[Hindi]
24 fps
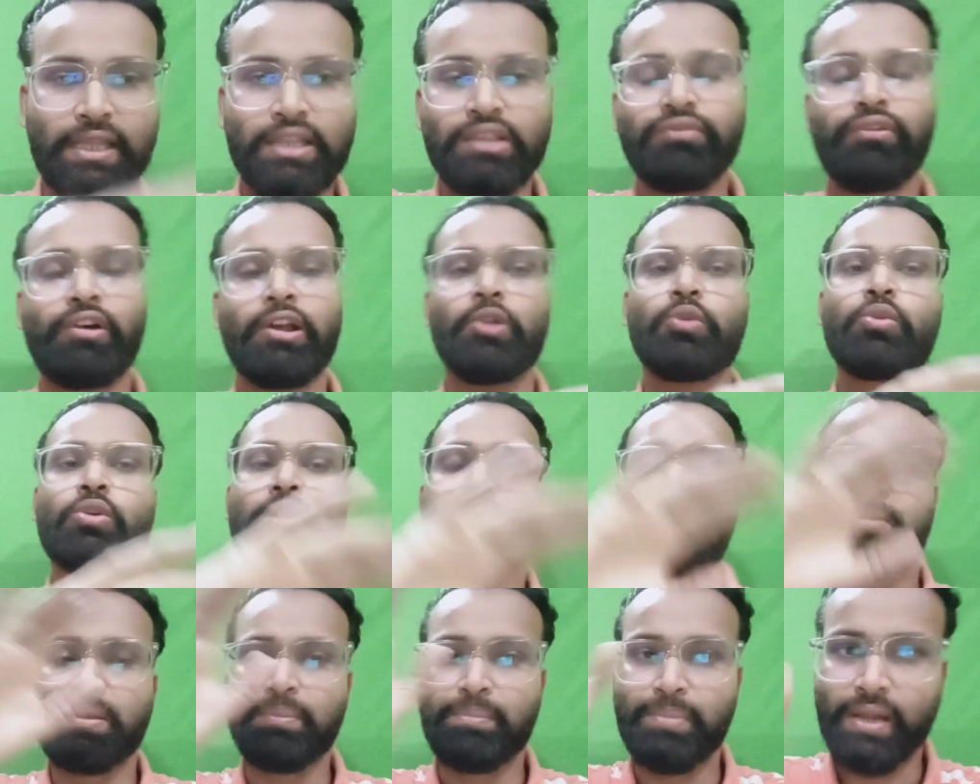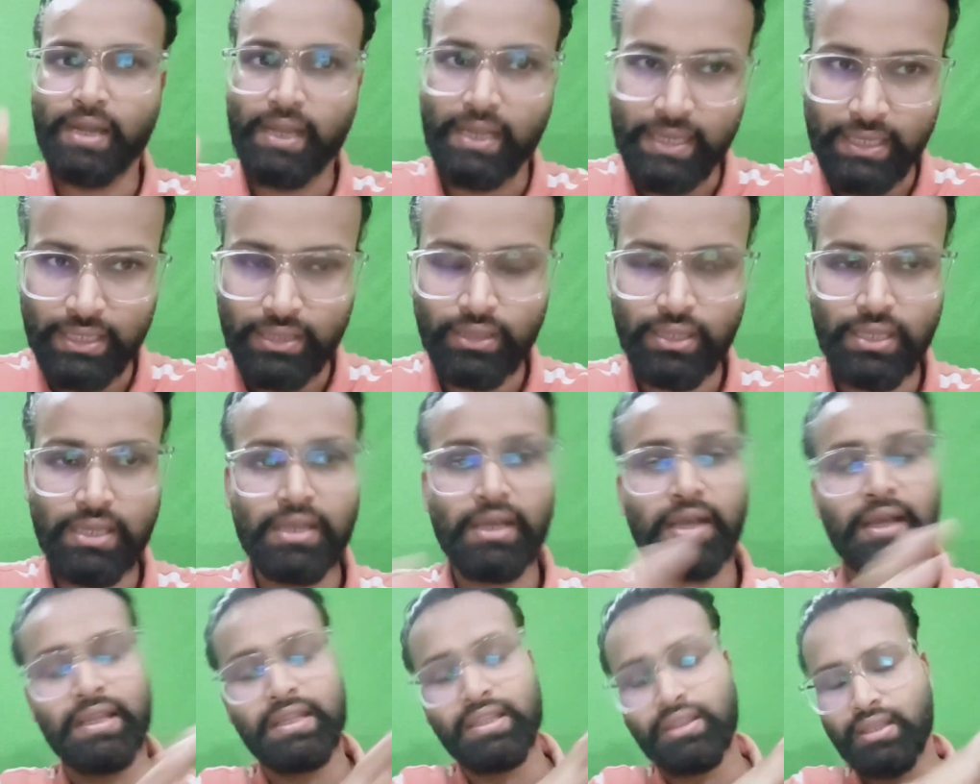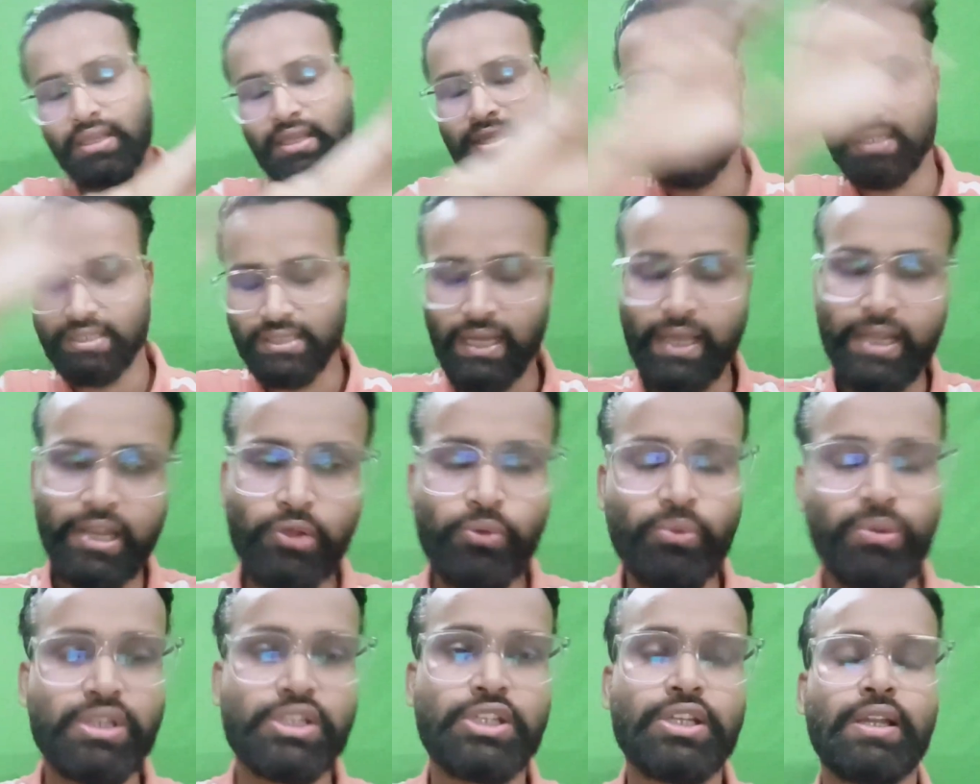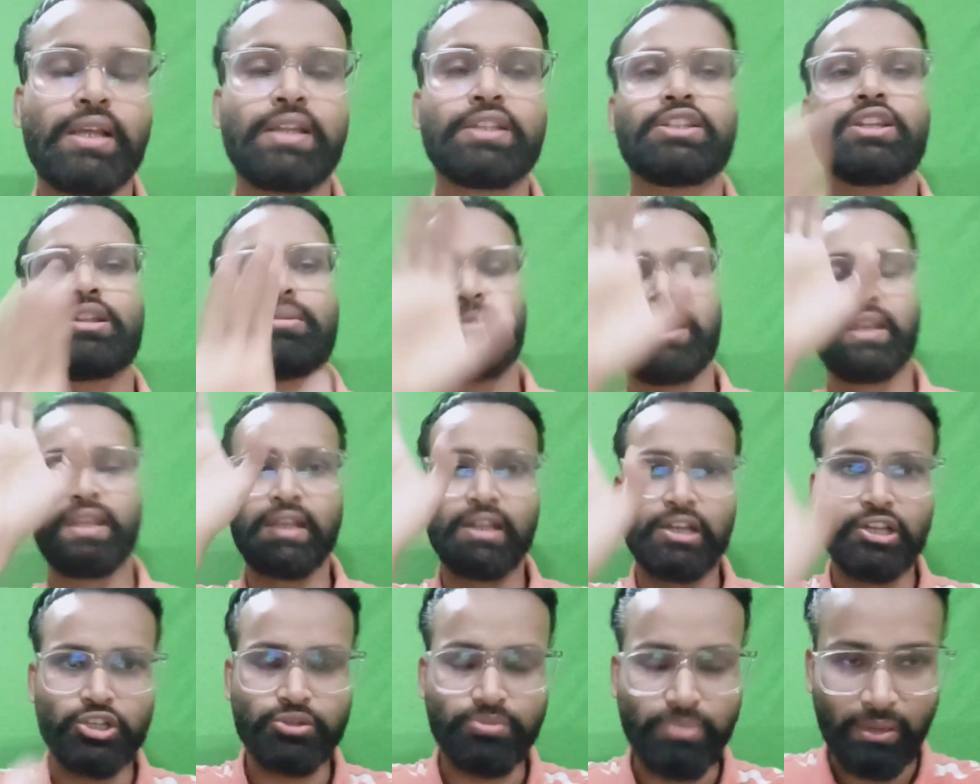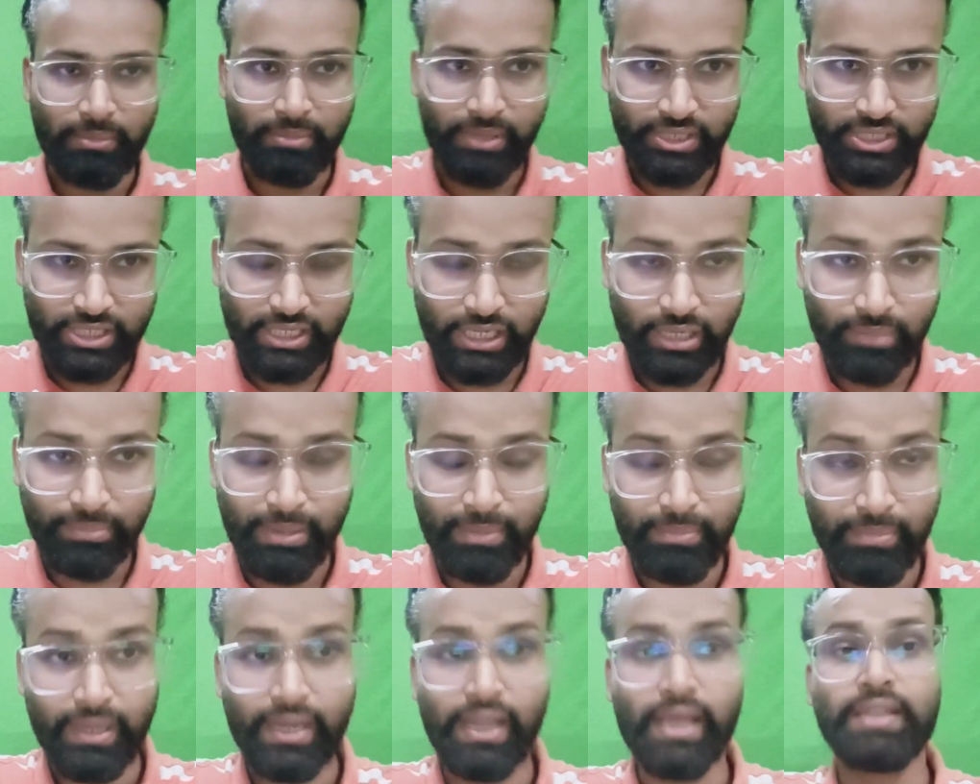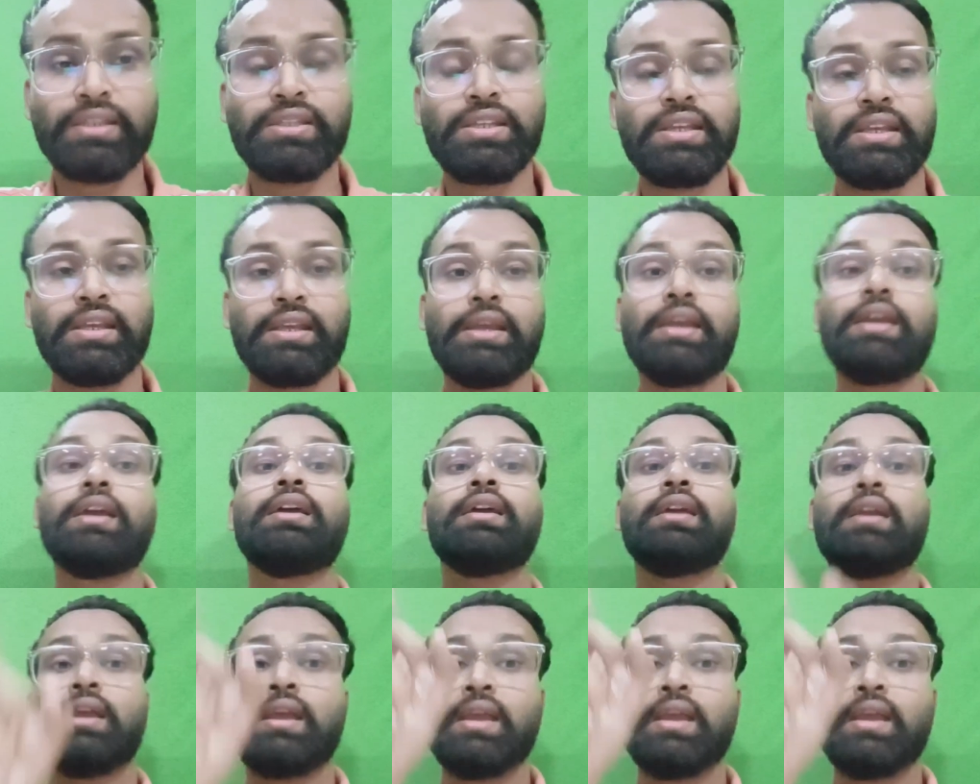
टेंथ वालों का पेपर है हिंदी का हिंदी के सारे क्वेश्चन आंसर मैंने इंग्लिश बाबा चैनल पे बना दिए हैं